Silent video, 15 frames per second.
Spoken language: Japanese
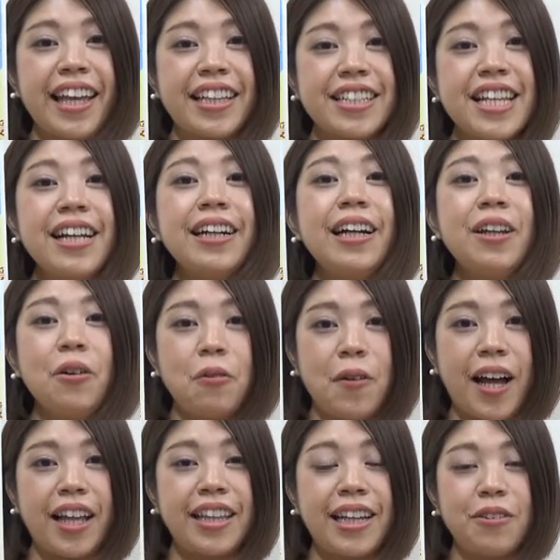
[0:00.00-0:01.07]
で参加料
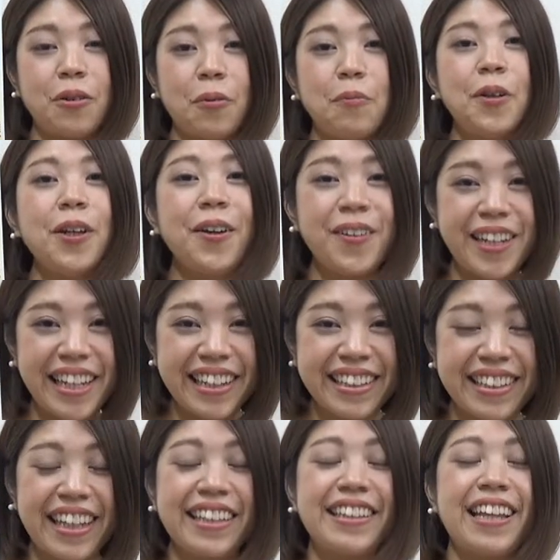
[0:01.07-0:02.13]
はなんと無料に
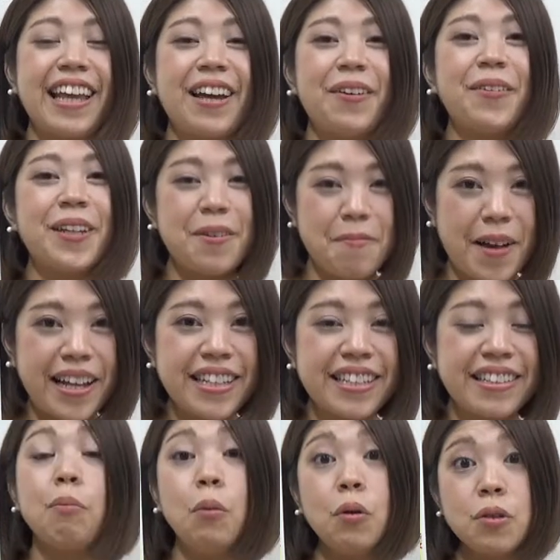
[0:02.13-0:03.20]
なっておりま
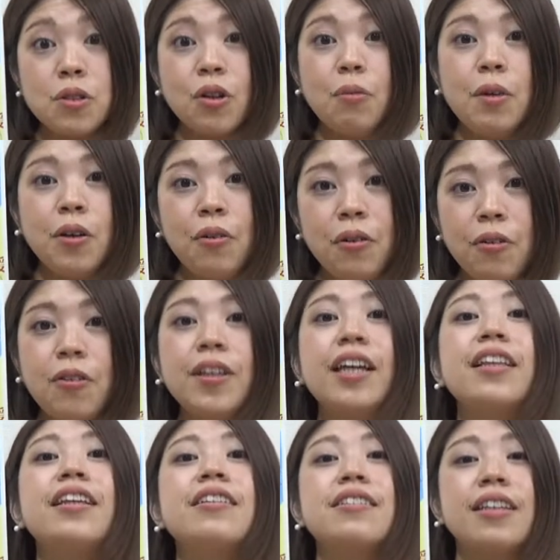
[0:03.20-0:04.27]
す申し込み方法
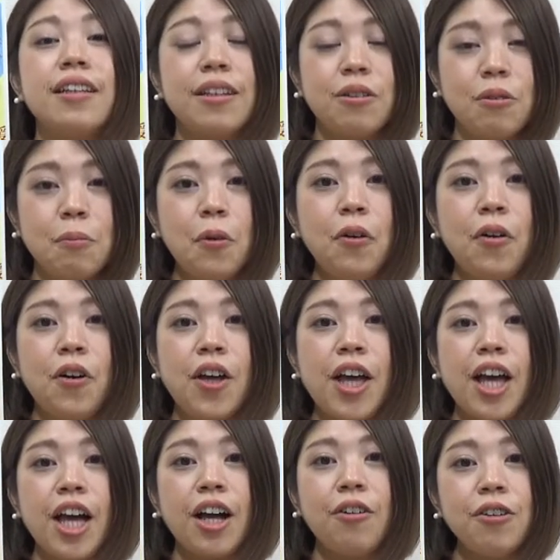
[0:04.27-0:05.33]
なんですけれども
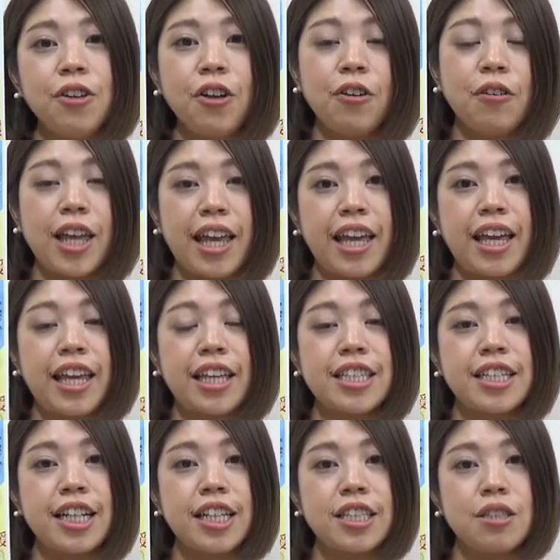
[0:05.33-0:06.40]
この、えー、
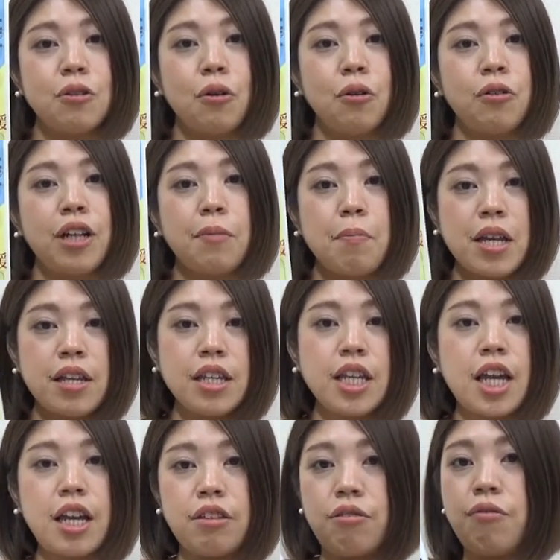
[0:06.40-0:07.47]
チラシの裏面
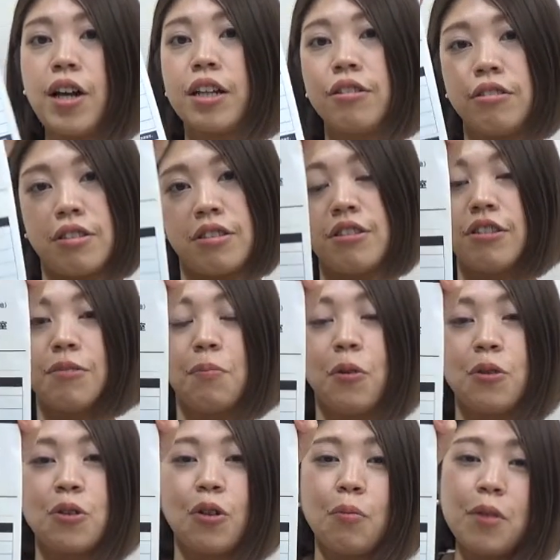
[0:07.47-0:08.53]
にあのファックス
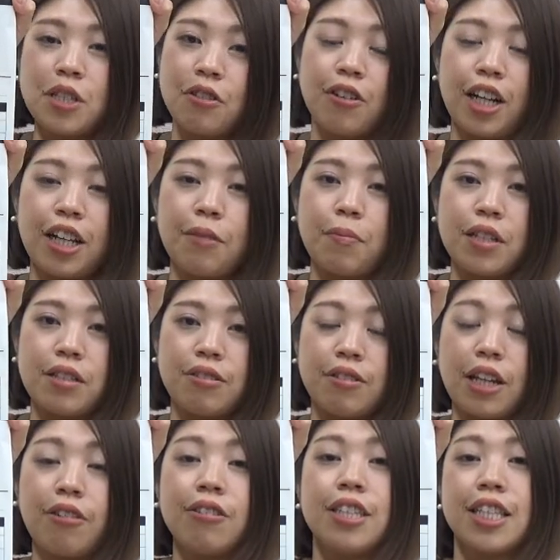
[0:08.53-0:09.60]
申し込み書がありますの
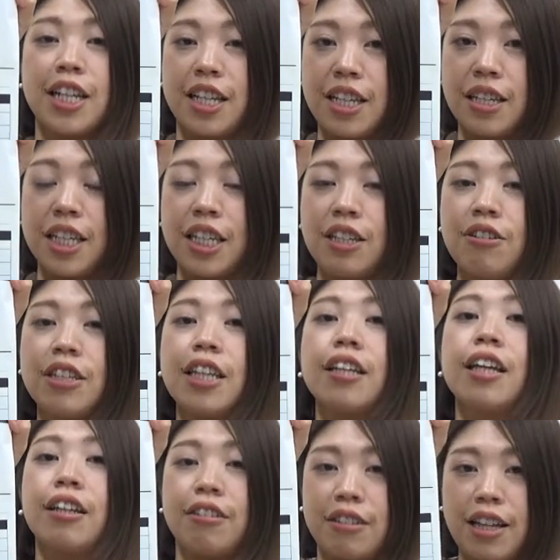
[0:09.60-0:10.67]
でこちらに記入い
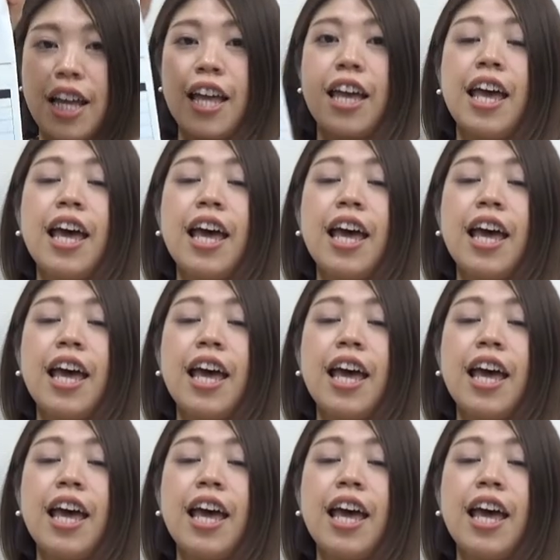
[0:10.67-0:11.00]
ただくか